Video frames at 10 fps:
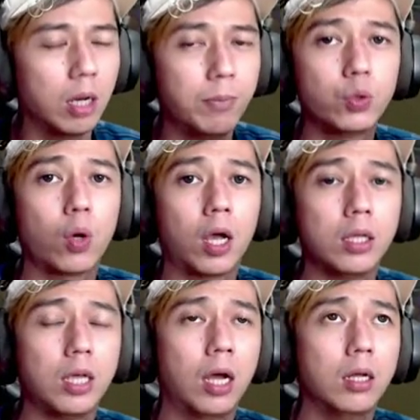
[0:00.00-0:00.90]
lebih suka
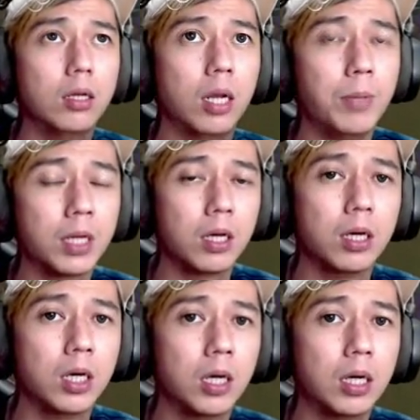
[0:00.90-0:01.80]
yang lebih
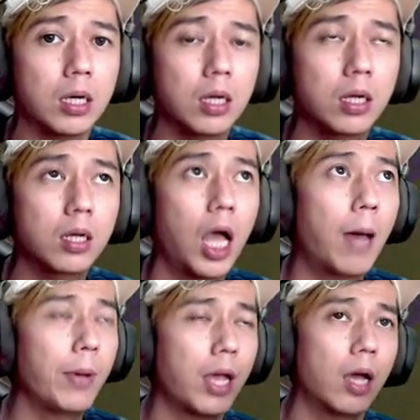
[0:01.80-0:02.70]
ke
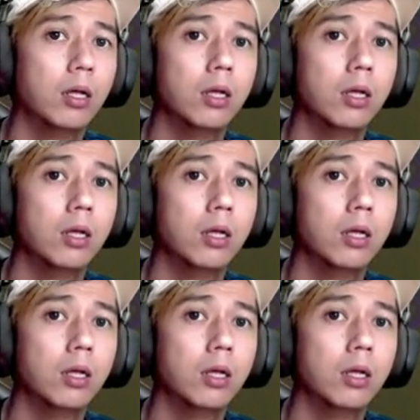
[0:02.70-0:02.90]
apa ya?